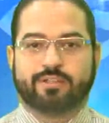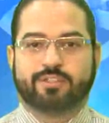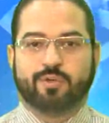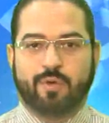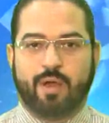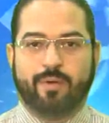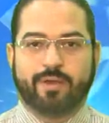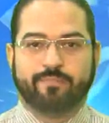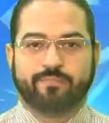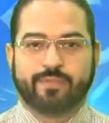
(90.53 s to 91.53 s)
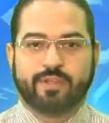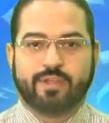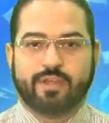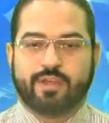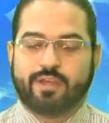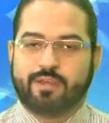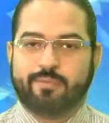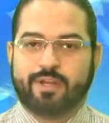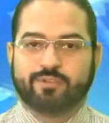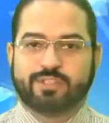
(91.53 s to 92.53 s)
Chihuahua
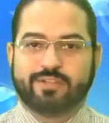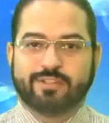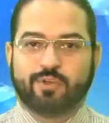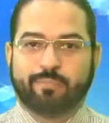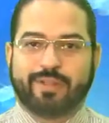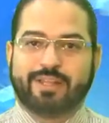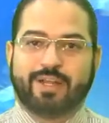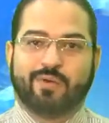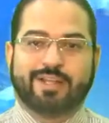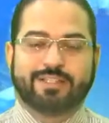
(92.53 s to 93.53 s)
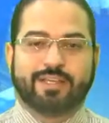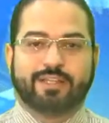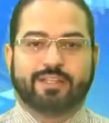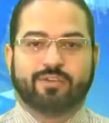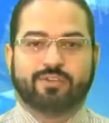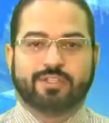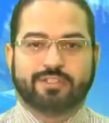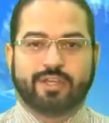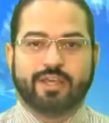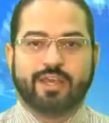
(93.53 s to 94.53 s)
mire, usted se va a sorprender con la siguiente
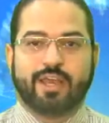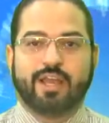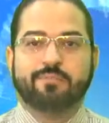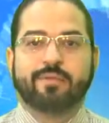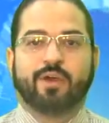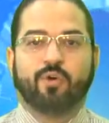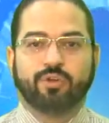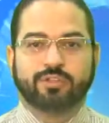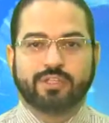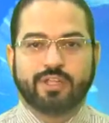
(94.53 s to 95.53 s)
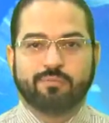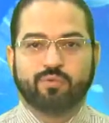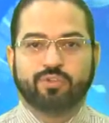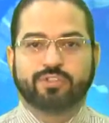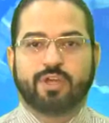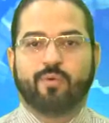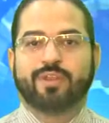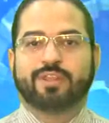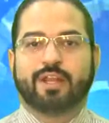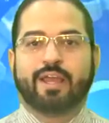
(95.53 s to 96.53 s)
noticia. El mejor hotel del mundo se
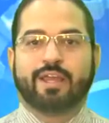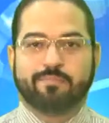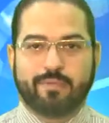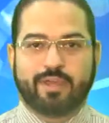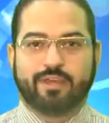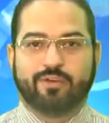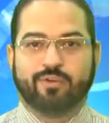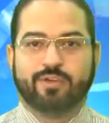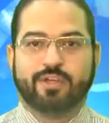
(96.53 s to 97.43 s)
encuentra en México.